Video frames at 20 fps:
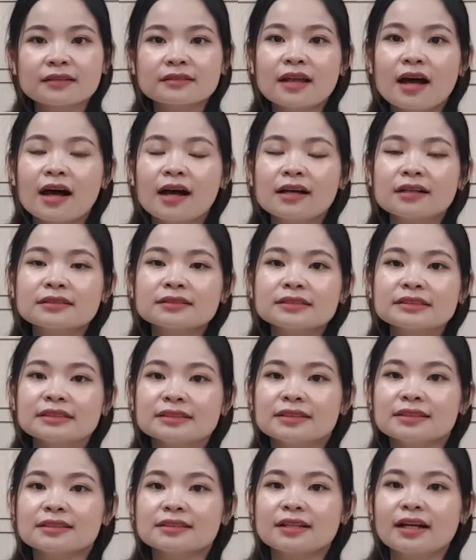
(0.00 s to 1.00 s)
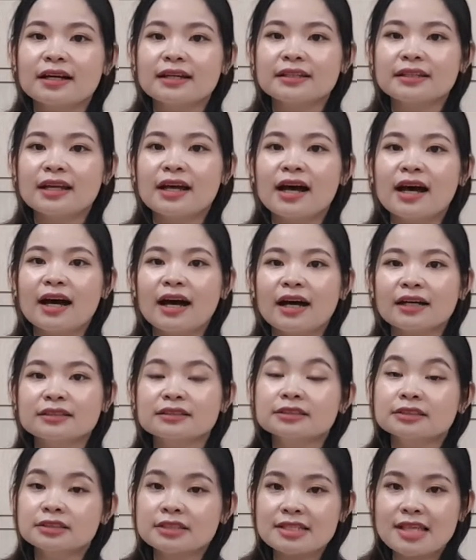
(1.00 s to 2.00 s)
đó rồi uh,
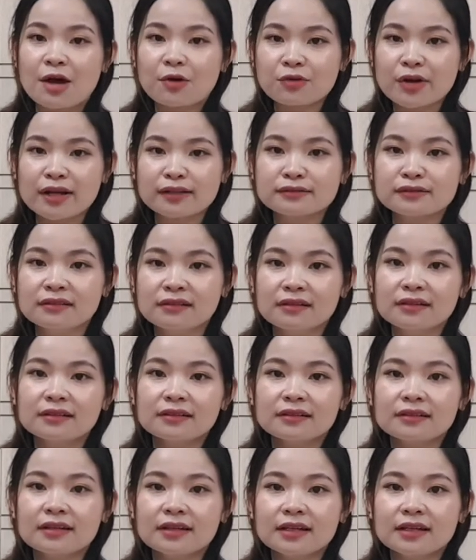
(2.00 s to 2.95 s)
ngừa sâu răng nữa